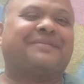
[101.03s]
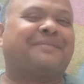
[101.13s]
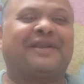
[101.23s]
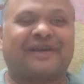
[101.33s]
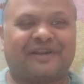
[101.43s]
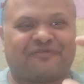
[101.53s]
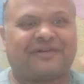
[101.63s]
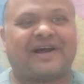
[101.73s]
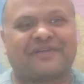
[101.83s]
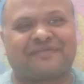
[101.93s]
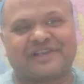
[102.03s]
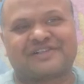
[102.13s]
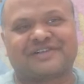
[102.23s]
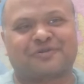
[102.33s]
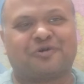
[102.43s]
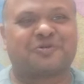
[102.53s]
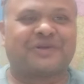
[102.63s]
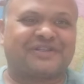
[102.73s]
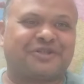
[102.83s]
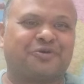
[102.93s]
मैंने कहा ना फार फेस्ट
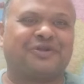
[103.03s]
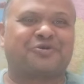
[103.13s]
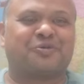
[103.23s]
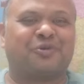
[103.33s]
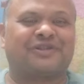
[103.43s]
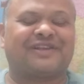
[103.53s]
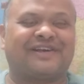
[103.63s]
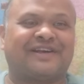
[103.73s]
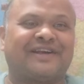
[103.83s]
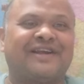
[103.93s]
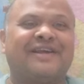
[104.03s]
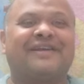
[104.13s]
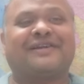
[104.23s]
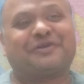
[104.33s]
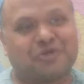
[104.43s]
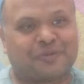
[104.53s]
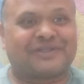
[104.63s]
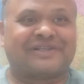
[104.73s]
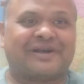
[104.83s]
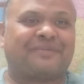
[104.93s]
कॉन्स्परेसी थ्योरीज को बोलते हैं कि जो
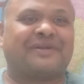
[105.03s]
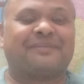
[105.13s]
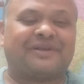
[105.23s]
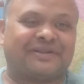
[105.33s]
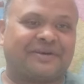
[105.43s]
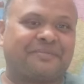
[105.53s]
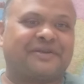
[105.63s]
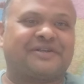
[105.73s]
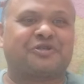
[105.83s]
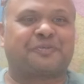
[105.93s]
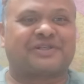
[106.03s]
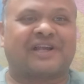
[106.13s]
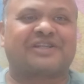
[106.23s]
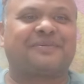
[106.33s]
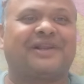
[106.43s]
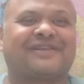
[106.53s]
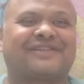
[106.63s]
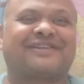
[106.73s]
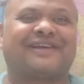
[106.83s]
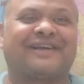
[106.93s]
बच्चा अपने दम पे 650 भी ला
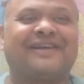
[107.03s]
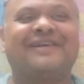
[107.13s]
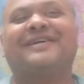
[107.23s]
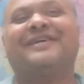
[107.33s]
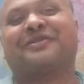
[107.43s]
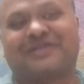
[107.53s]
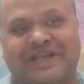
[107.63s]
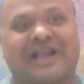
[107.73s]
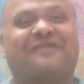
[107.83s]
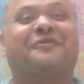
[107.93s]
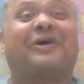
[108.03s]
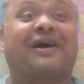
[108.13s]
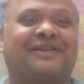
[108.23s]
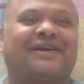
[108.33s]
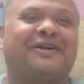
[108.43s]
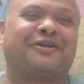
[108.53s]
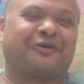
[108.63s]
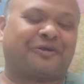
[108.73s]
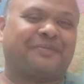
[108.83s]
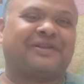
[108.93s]
सकता है तो शायद वो आधा घंटा
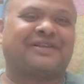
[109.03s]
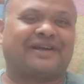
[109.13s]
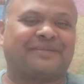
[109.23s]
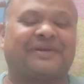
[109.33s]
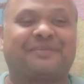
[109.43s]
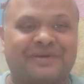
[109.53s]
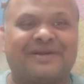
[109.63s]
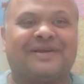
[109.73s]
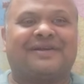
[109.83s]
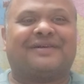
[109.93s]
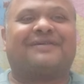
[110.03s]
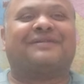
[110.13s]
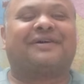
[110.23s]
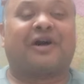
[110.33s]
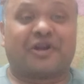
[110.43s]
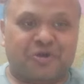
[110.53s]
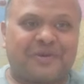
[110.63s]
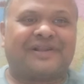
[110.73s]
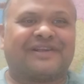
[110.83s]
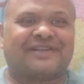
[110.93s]
और मिलता मतलब
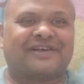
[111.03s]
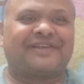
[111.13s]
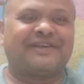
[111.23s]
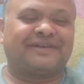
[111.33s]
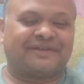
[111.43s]
आर्ग्यूमेंट ये था कि